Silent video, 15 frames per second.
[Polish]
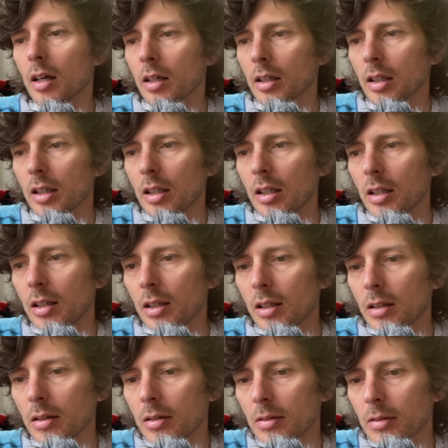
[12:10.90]

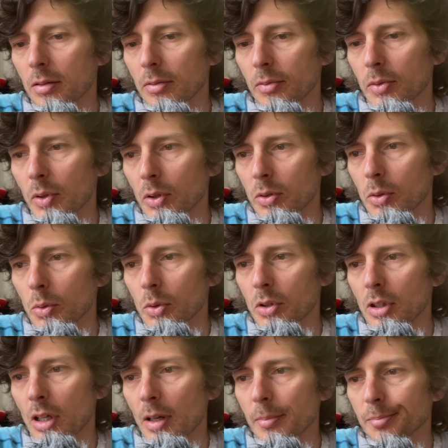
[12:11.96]
I w związku z
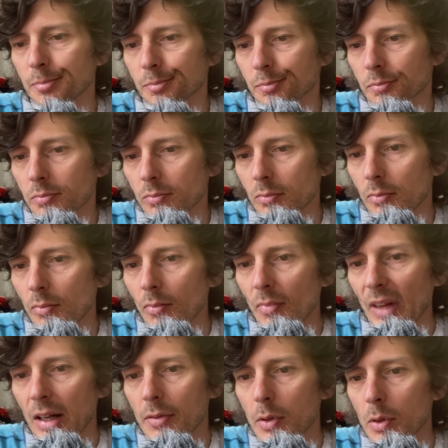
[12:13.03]
tym
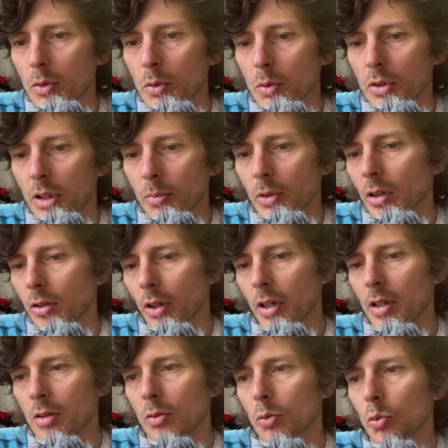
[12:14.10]
w związku z tym, no to
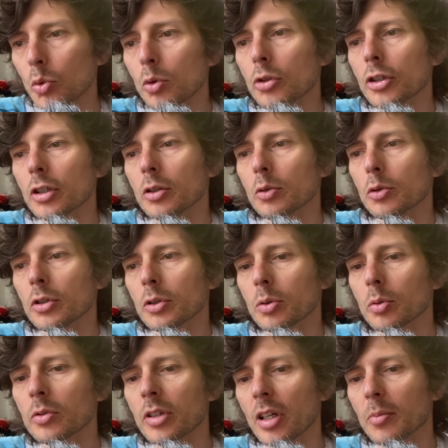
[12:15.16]
jest duży, duży
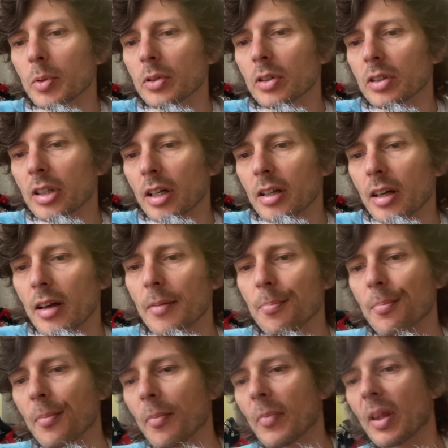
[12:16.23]
sukces, bo to jest takie
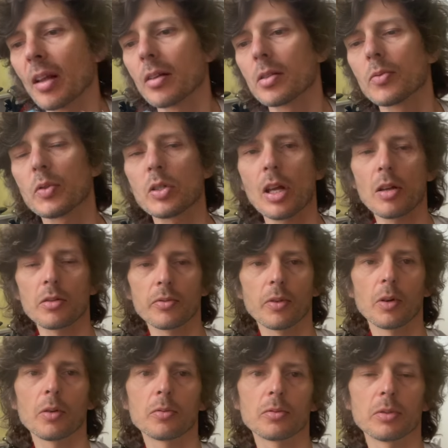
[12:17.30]
mm,
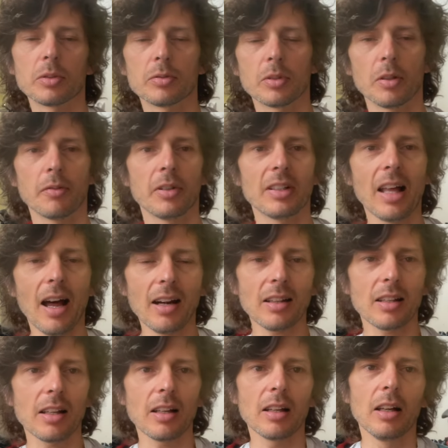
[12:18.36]
zwycięstwo w, w,
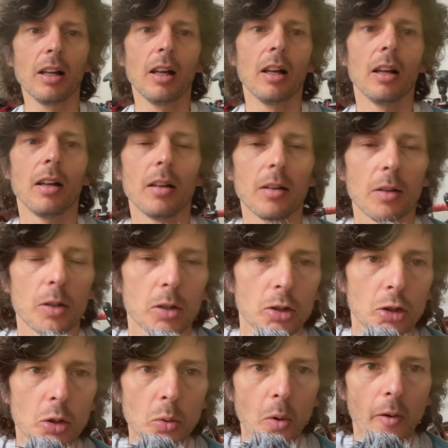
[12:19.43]
wydarte y,
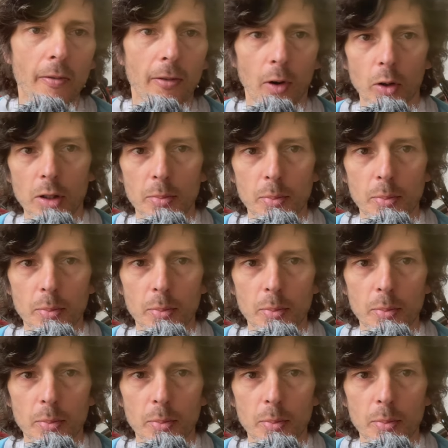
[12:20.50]
siłą woli